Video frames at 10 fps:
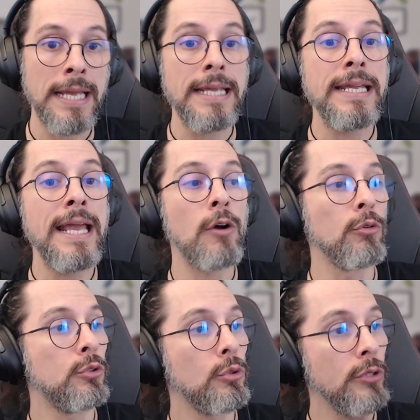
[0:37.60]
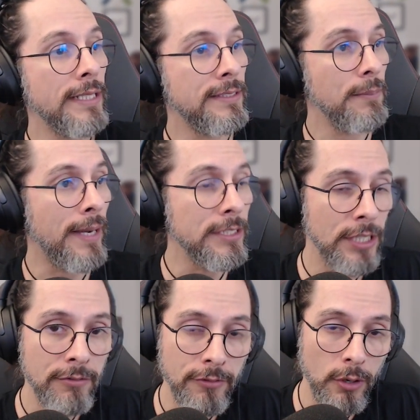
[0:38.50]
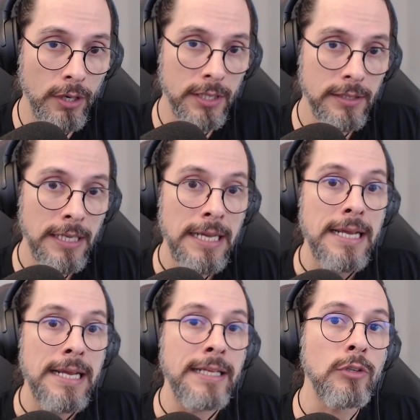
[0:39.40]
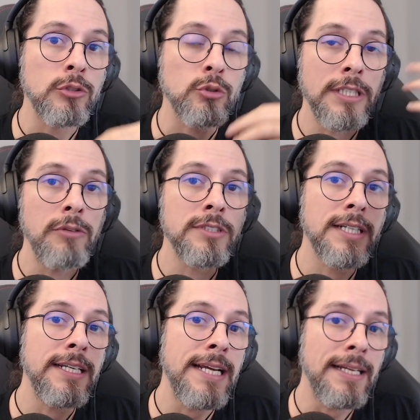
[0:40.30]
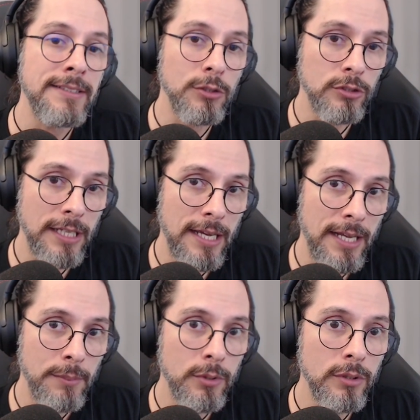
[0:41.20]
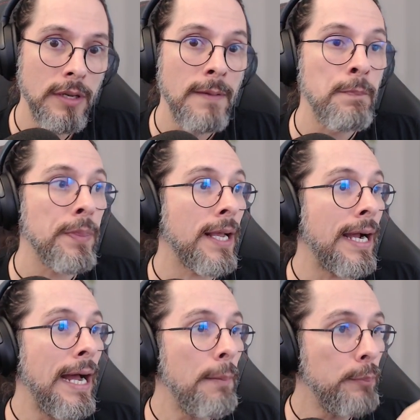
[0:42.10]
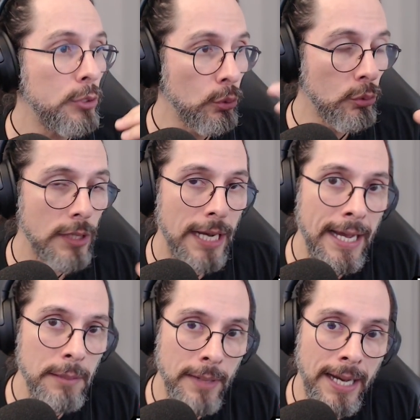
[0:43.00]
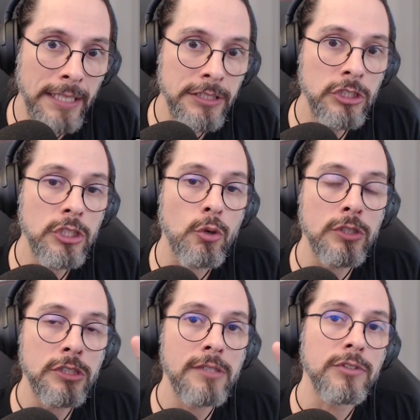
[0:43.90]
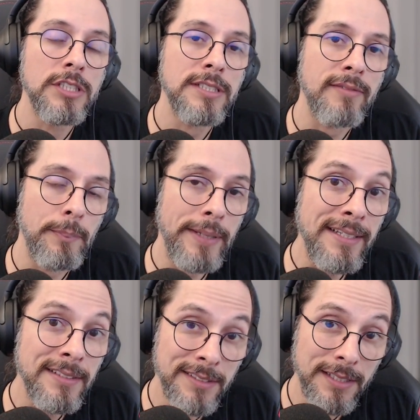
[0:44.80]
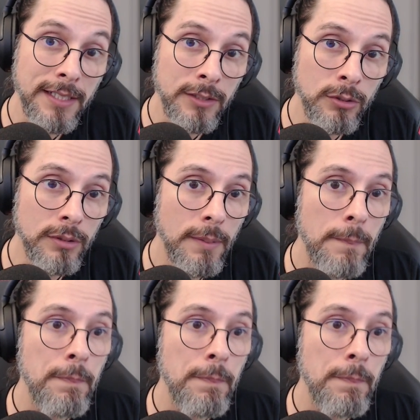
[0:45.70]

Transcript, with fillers: e reconstruir essa imagem fora. Então eles conseguiam escanear seu cérebro, capturar imagens de coisas que você estava pensando